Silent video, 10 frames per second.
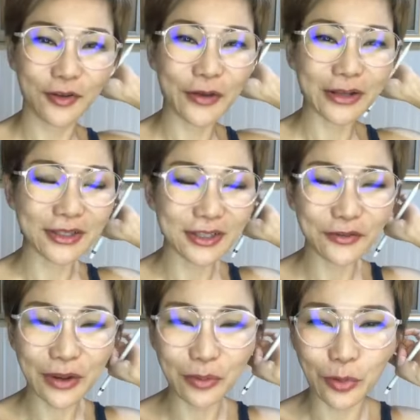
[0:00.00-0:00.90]
ฟังจริ
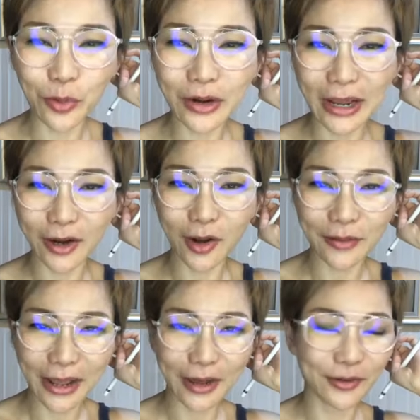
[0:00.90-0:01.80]
งๆฟังหมอพูดหลายรอบ
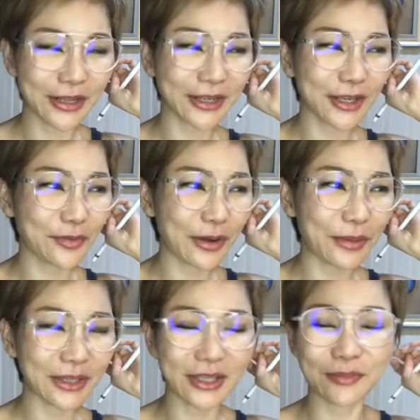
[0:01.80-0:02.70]
แล้วนะคิดว่า
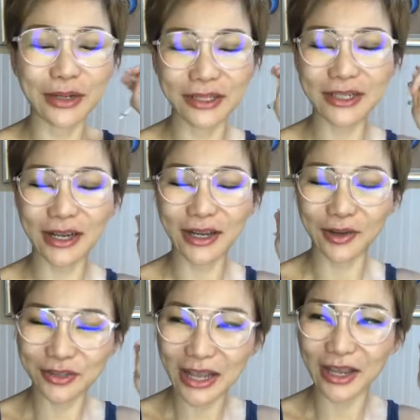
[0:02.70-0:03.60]
บางทีเหมือนจะ
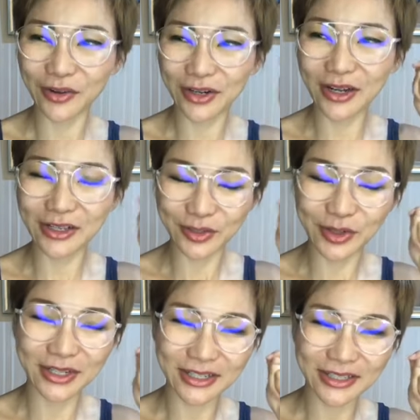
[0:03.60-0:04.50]
เข้าใจเรื่อง
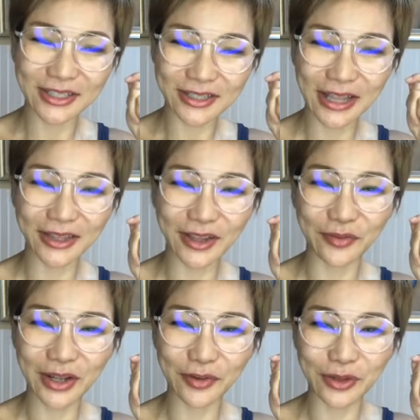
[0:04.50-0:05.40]
insulin resistance แต่
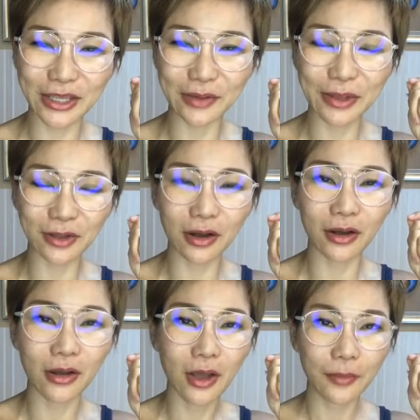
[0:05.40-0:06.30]
ว่าวันนี้มันก็
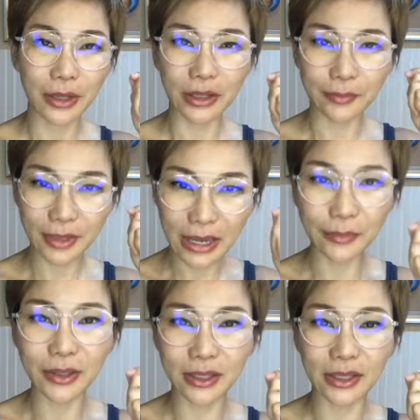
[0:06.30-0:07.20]
เหมือนกับมา
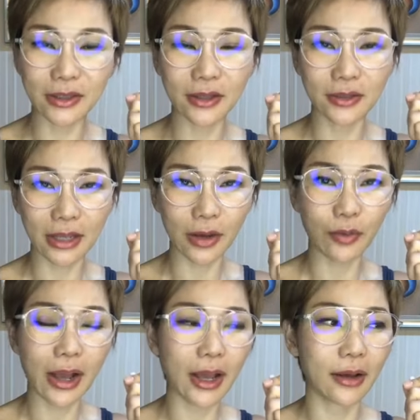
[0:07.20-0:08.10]
ย้ำอีกทีหนึ่งนะ
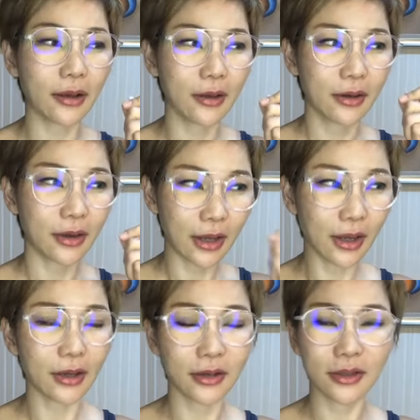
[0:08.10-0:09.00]
ว่า
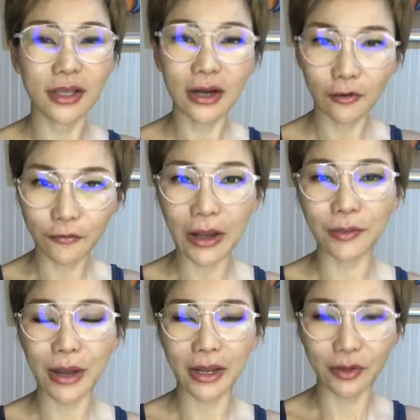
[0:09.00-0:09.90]
ที่เราฟัง
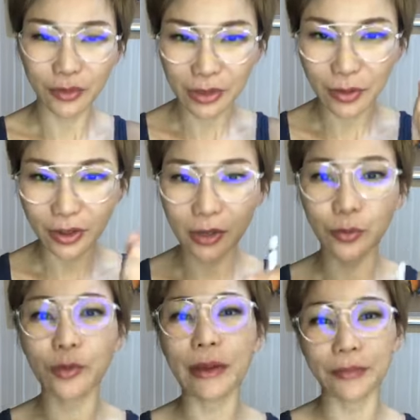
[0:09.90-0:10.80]
มาเนี่ยวันนี้หมอก็ยัง
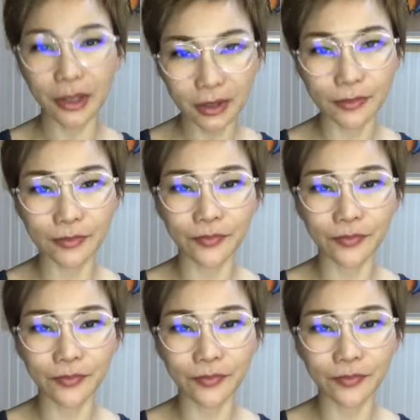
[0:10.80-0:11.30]
พูดแบบเดิม